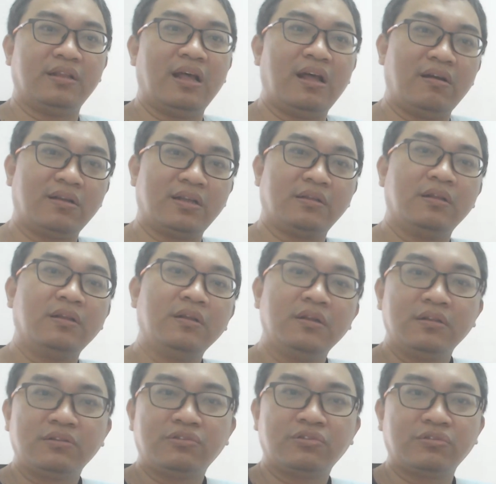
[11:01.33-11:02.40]
后
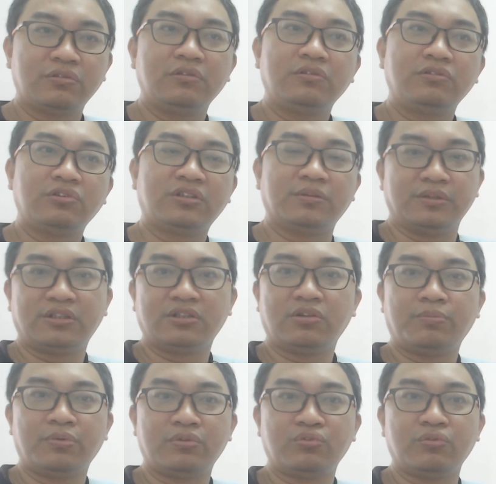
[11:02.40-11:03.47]
就就什么事都
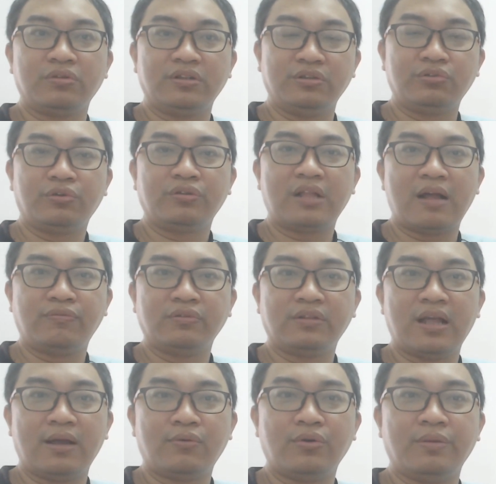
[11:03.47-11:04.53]
不做，你就会大富
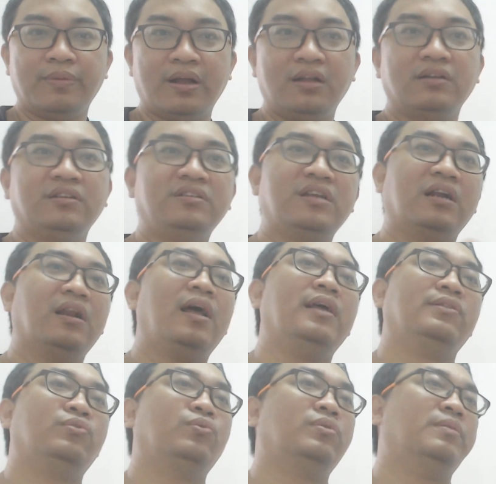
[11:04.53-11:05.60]
大贵吗？你想太
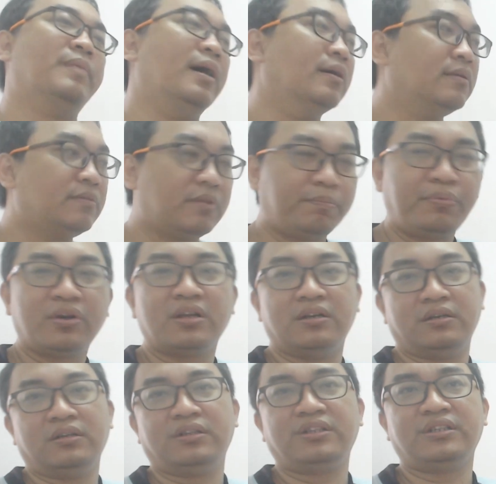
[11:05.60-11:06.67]
多了嘛？那不可
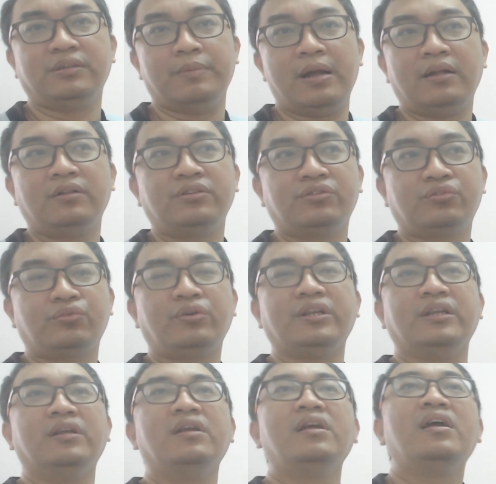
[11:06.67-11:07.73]
能的事嘛！所
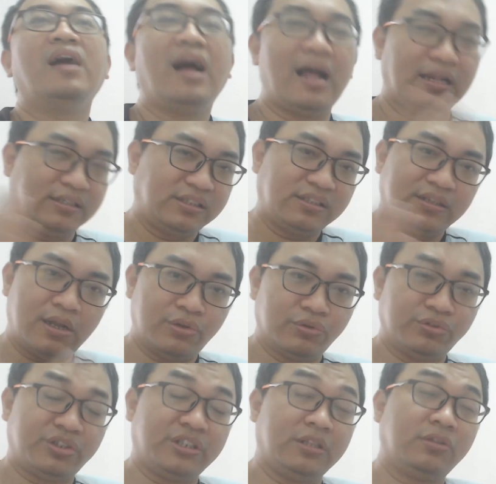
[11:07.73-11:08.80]
以还是要有
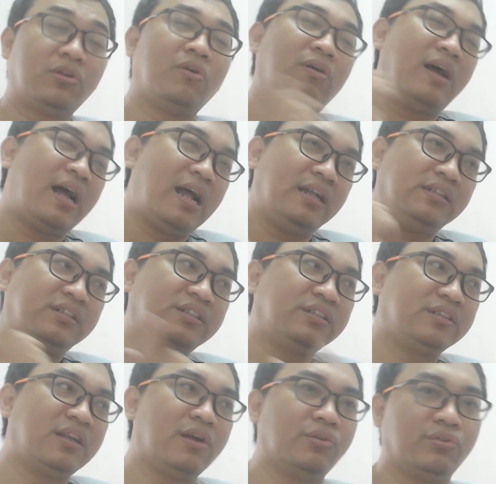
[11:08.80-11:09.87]
行动，还
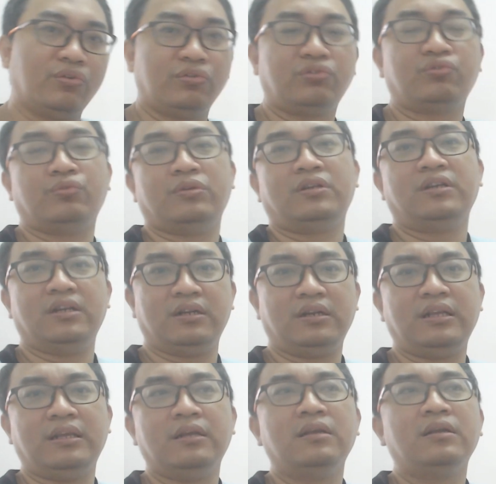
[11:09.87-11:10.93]
是要有所能
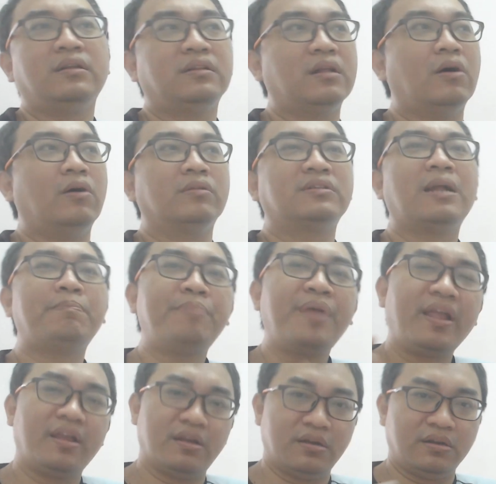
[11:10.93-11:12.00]
力哦，再
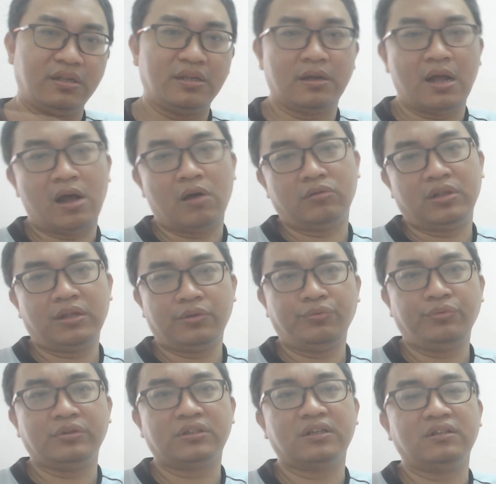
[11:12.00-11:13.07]
配合一个好的一个
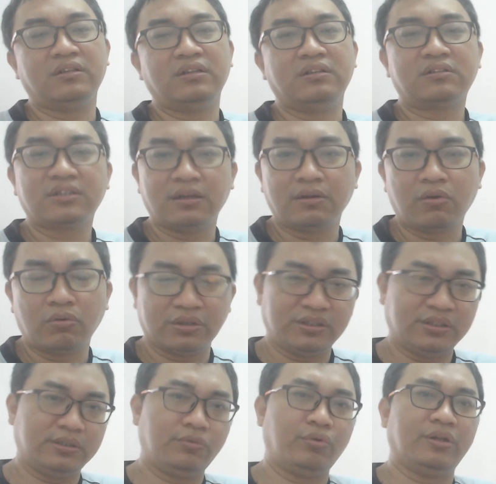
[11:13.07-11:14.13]
运程，你成功的
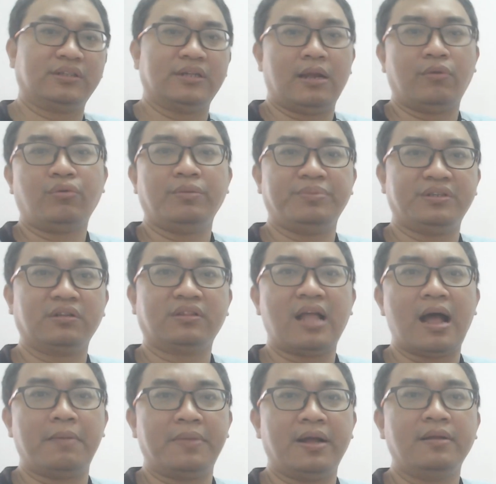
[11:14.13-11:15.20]
机会才会比较
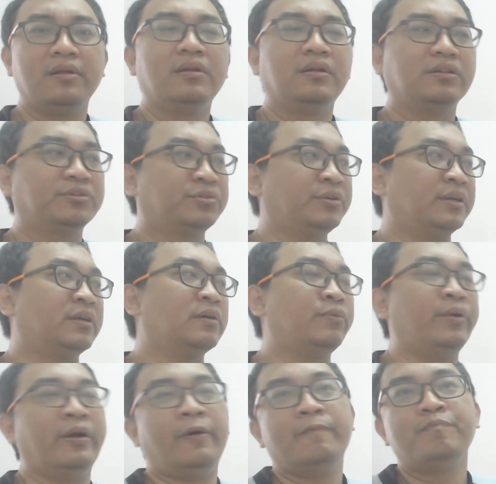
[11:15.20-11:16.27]
大嘛。所以各
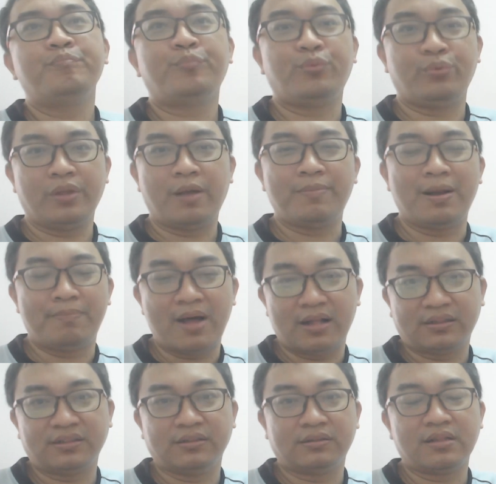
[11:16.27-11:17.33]
位哦，不要把八
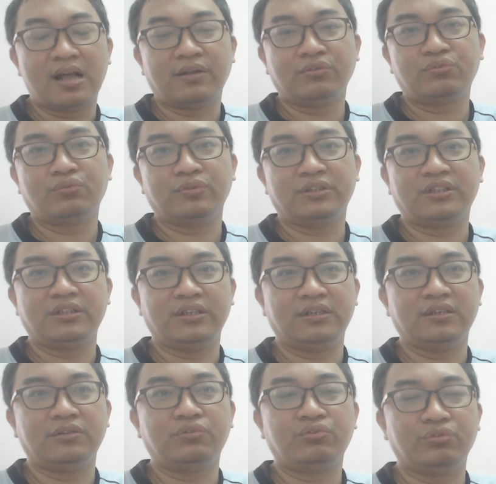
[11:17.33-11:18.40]
字当做是一
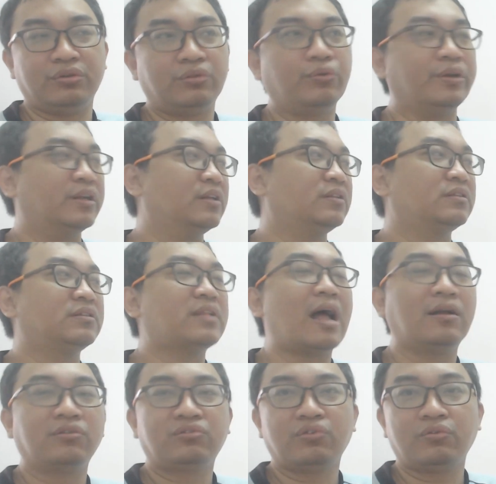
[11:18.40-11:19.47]
个绝对，
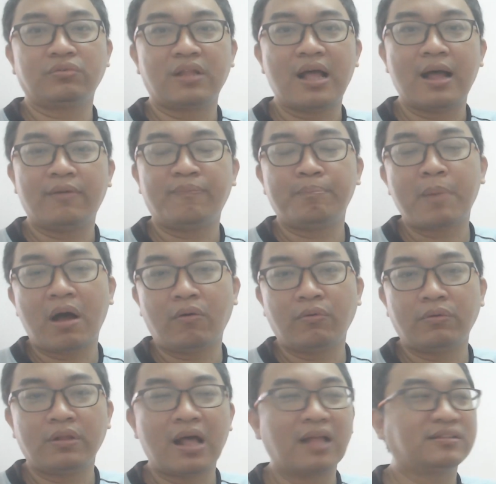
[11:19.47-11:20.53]
当中它包
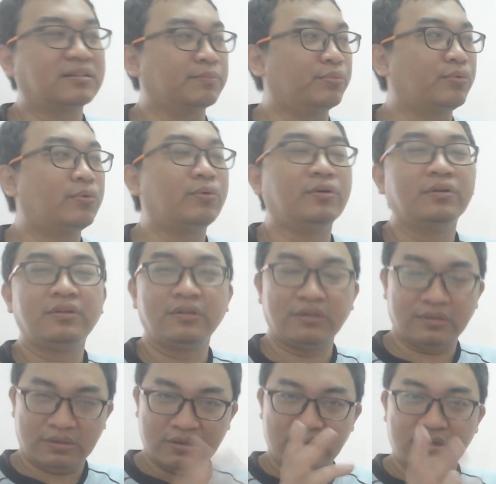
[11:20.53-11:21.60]
它只不过
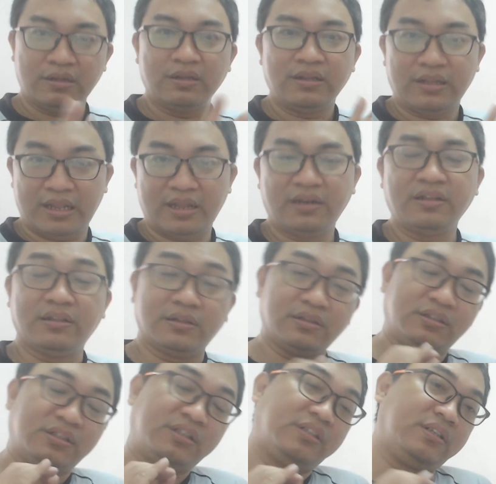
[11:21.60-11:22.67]
给你的
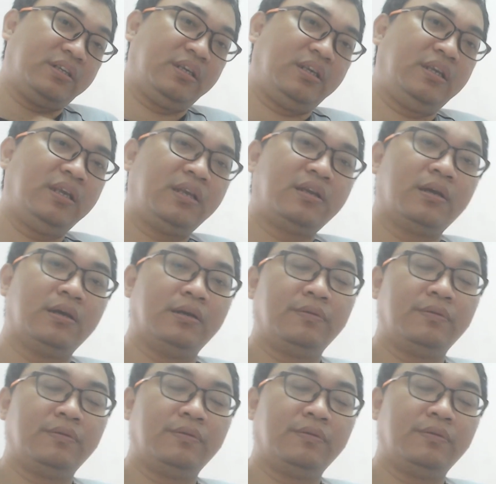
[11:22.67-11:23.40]
是一个。